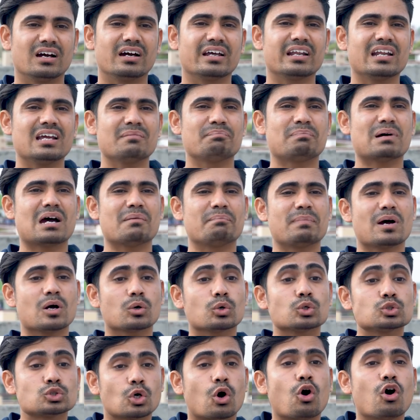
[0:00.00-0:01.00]
अरे पापा
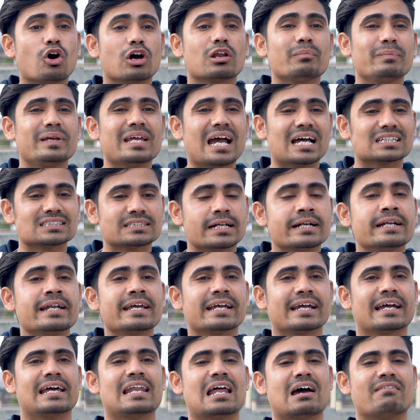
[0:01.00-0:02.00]
कुछ और भी आज
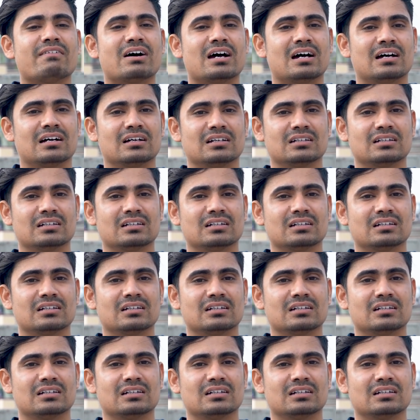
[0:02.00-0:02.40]
संडे के अलावा